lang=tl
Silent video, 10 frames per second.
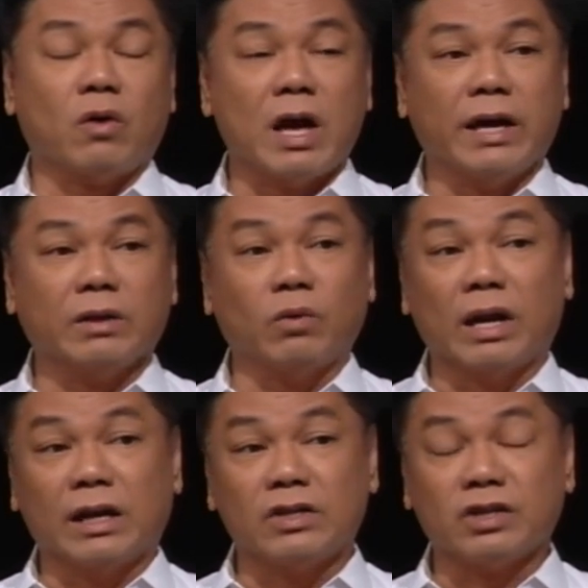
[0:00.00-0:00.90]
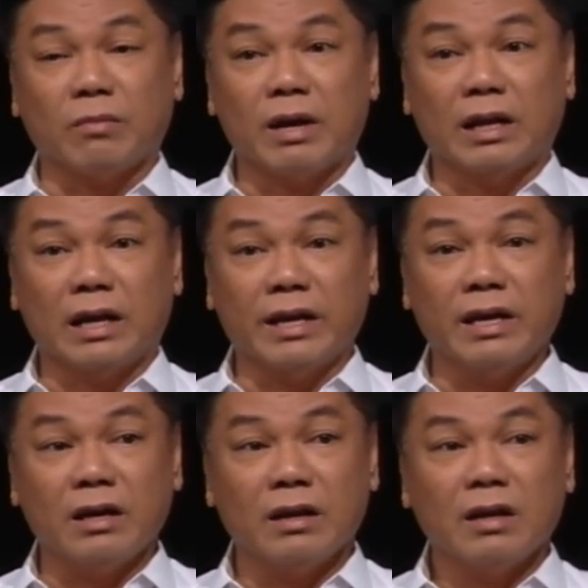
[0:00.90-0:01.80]
kahit wala na siyang
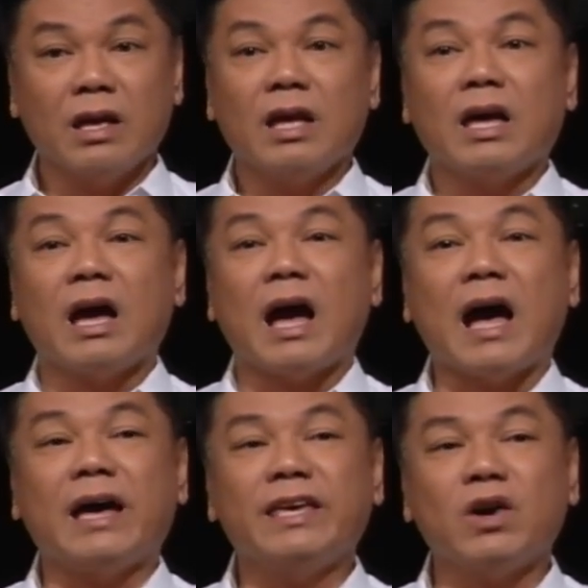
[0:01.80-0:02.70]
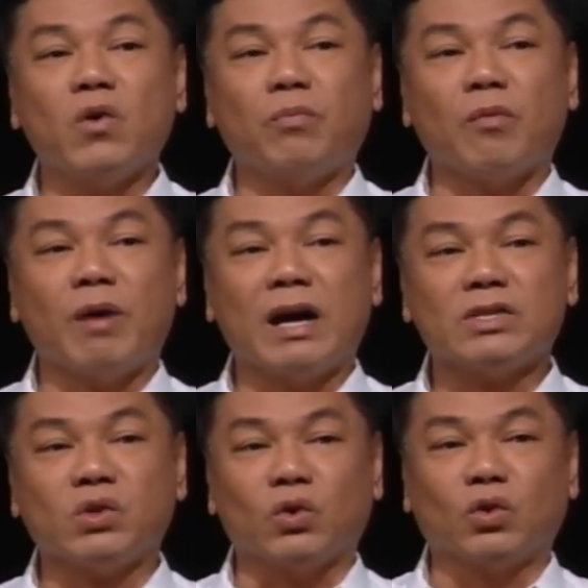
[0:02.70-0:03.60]
malay, ayaw
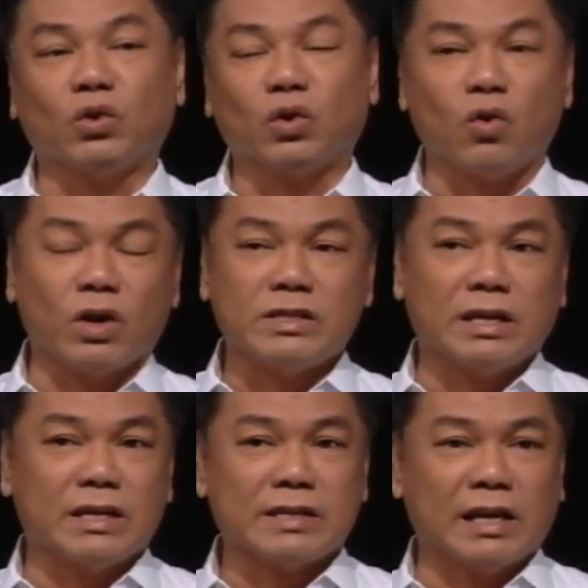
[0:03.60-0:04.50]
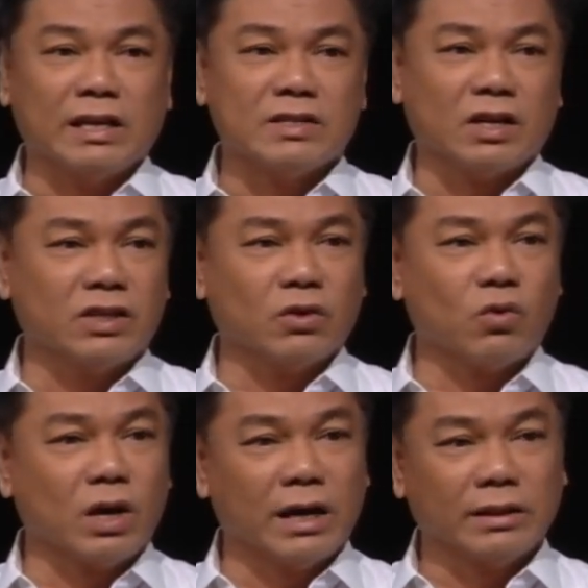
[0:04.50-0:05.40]
pumasok ng dugong isinasalin sa kanyang
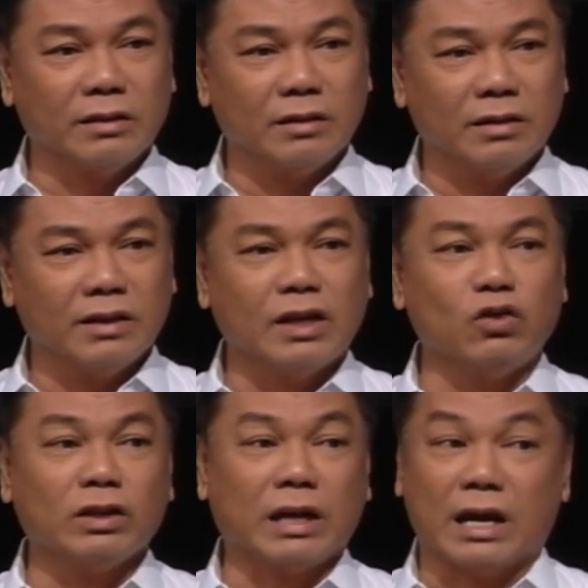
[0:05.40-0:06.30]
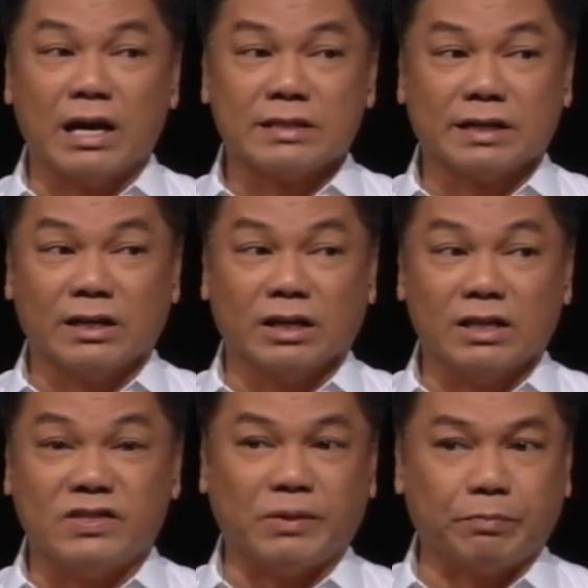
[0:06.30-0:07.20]
ugat. Ganon kalakas ang kanyang
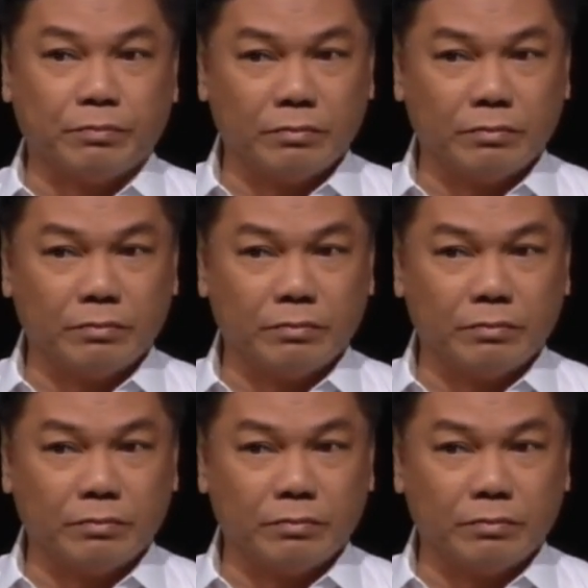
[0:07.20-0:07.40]
isip.